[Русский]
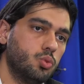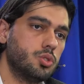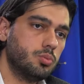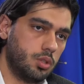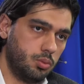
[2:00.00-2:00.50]

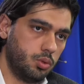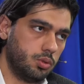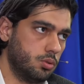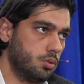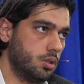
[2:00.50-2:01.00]
Кучмы
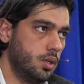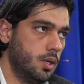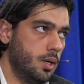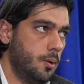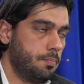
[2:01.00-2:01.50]
работают,
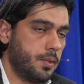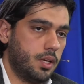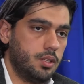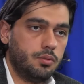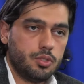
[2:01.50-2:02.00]

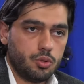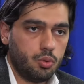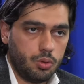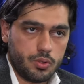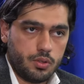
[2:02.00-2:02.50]
они в один
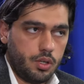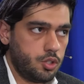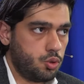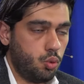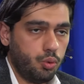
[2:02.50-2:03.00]
голос говорят,
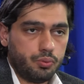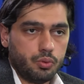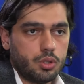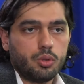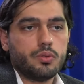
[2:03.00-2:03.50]
что оф...
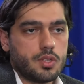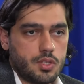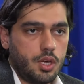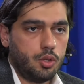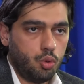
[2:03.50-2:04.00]
ну, такого
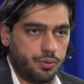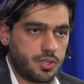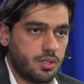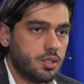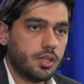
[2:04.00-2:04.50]
состояния
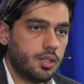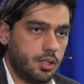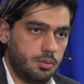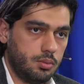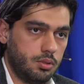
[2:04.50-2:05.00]
офиса никогда
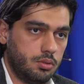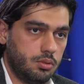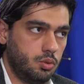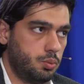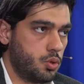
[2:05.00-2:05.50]
не было.
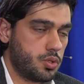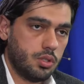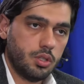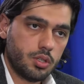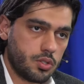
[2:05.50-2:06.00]
Ну, просто
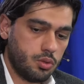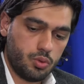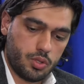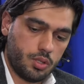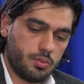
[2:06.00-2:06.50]
не
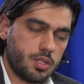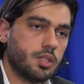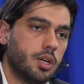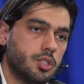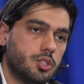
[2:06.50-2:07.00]
раздаются там
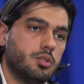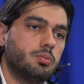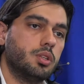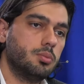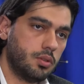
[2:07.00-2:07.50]
задачи
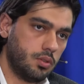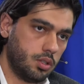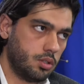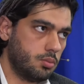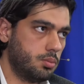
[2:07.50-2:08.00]
по
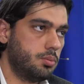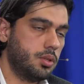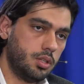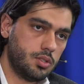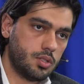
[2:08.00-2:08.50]
направлениям, по
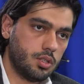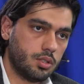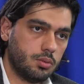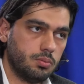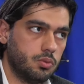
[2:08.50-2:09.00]

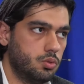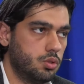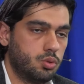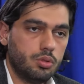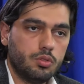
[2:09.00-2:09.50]
приоритетам, ну,
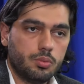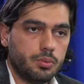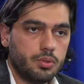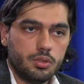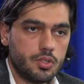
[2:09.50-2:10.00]
никто не,
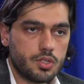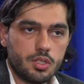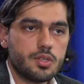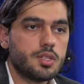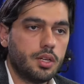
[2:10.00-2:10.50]
не,
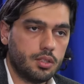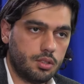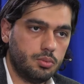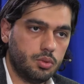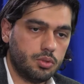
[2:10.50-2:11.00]
не занят
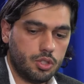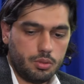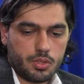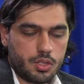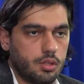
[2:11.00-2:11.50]
работой.
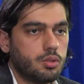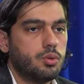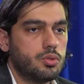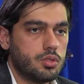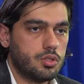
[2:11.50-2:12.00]
Человек постоянно
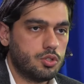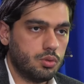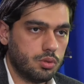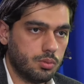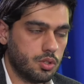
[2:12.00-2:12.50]
находится на
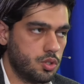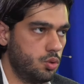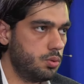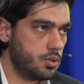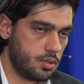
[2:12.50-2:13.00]
четвертом этаже у
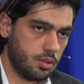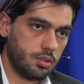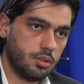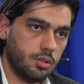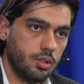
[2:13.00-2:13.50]

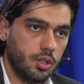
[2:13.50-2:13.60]
президента,